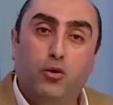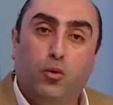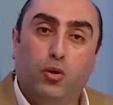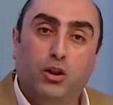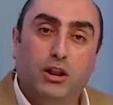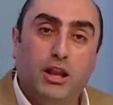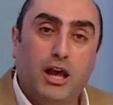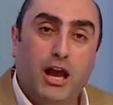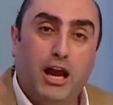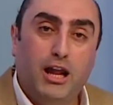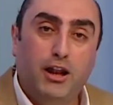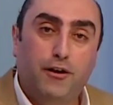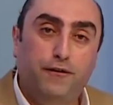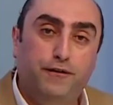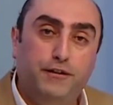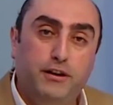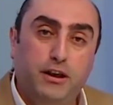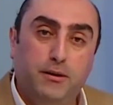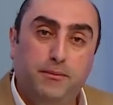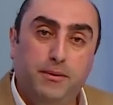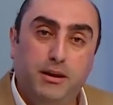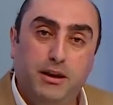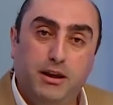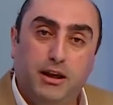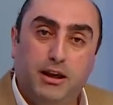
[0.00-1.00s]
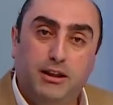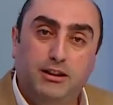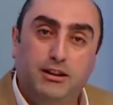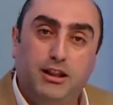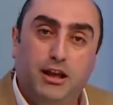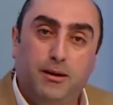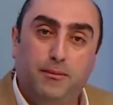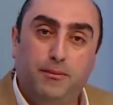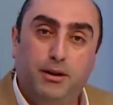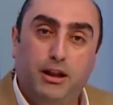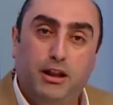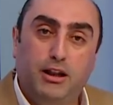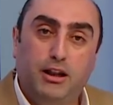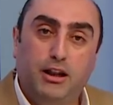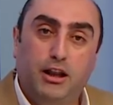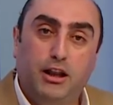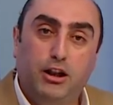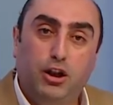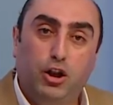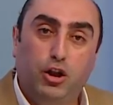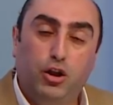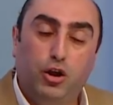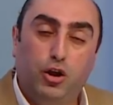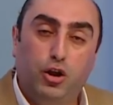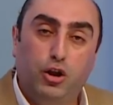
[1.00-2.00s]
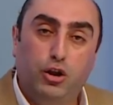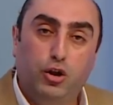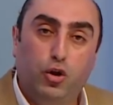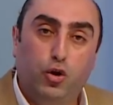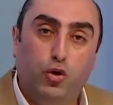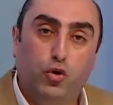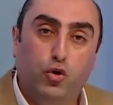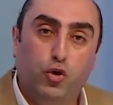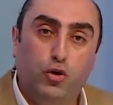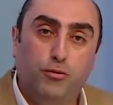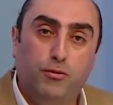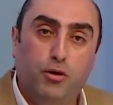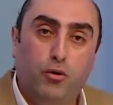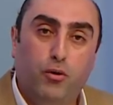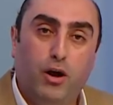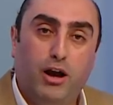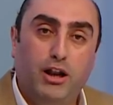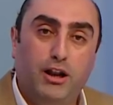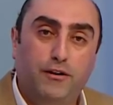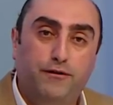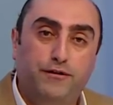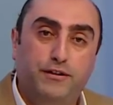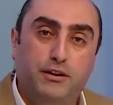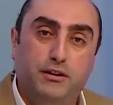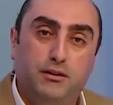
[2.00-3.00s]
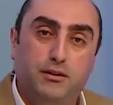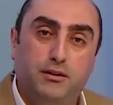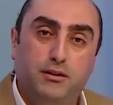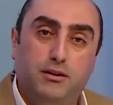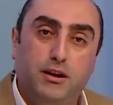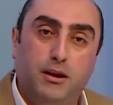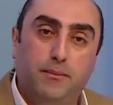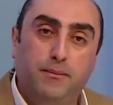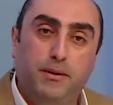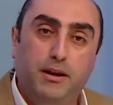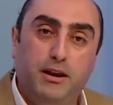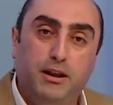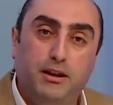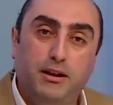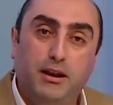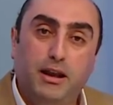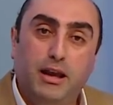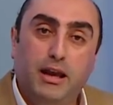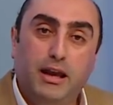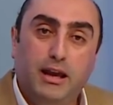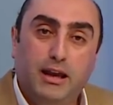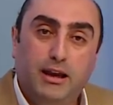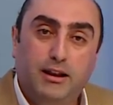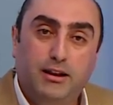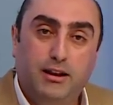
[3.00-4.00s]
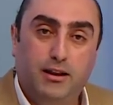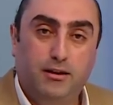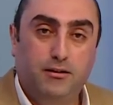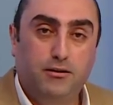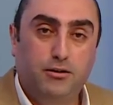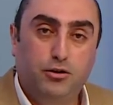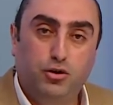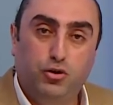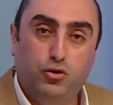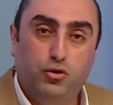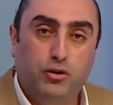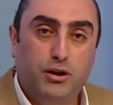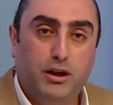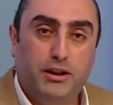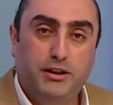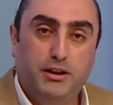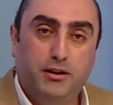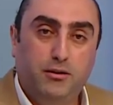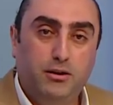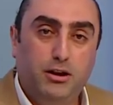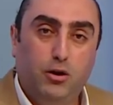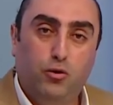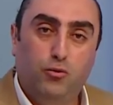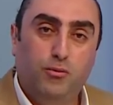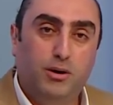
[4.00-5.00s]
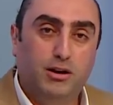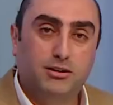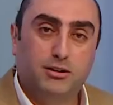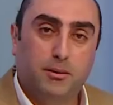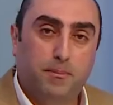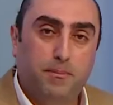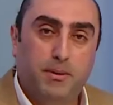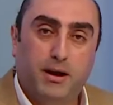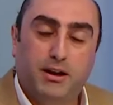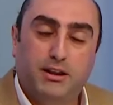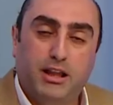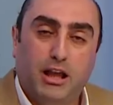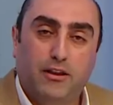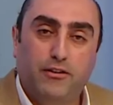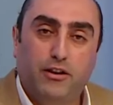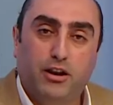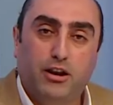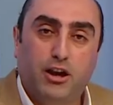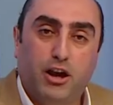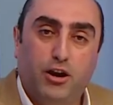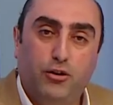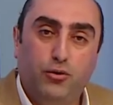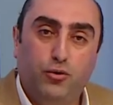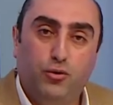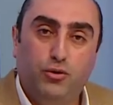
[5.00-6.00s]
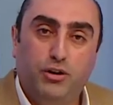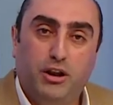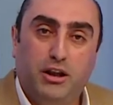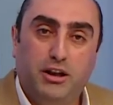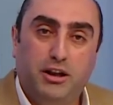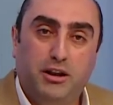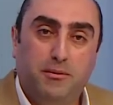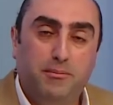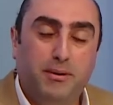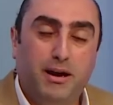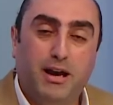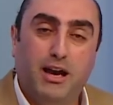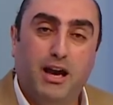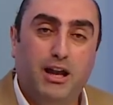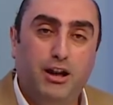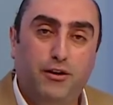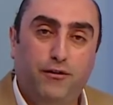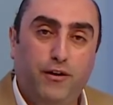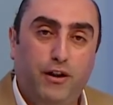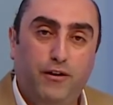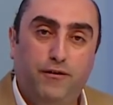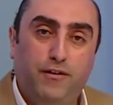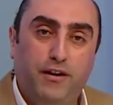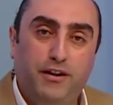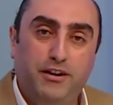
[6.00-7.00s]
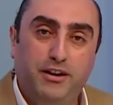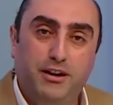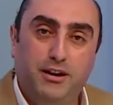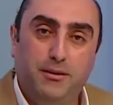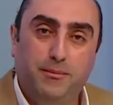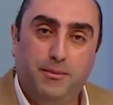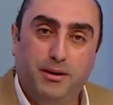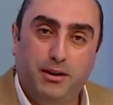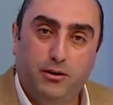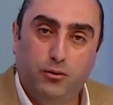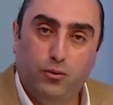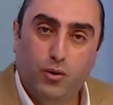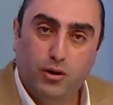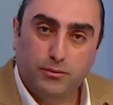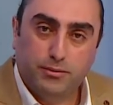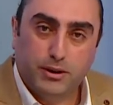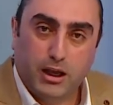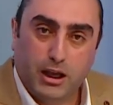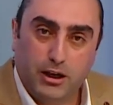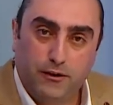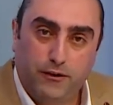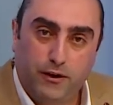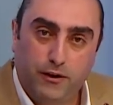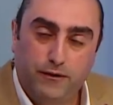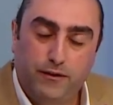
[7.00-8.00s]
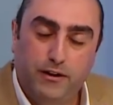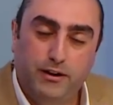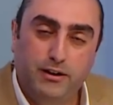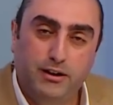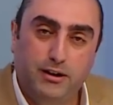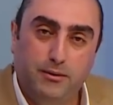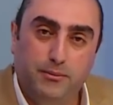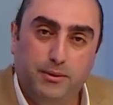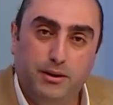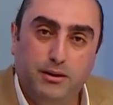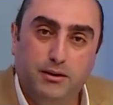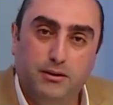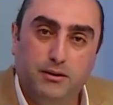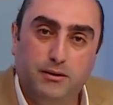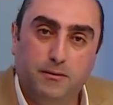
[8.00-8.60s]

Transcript: والله حلفت يمين قدام الحكومه وحلفت يمين انه يعني لو ما طبقت هذا القانون انا بخالف حلفان اليمين وين تخالف حلفان اليمين